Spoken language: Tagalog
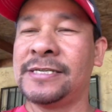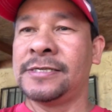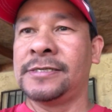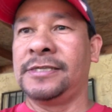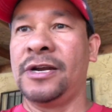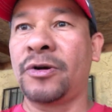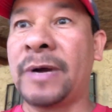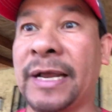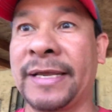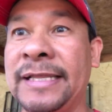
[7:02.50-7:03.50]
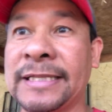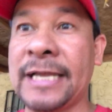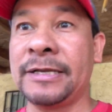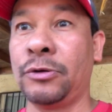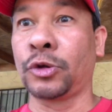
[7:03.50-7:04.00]
hindi na ako
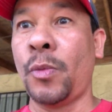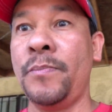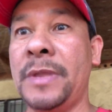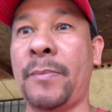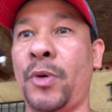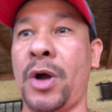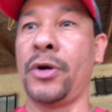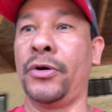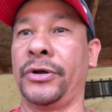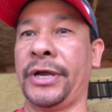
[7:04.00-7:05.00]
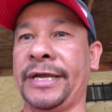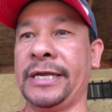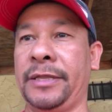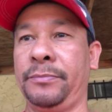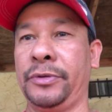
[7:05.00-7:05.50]
makakintay. Gutom na po ako.
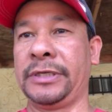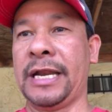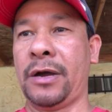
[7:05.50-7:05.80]
Ayan po sila. Oh.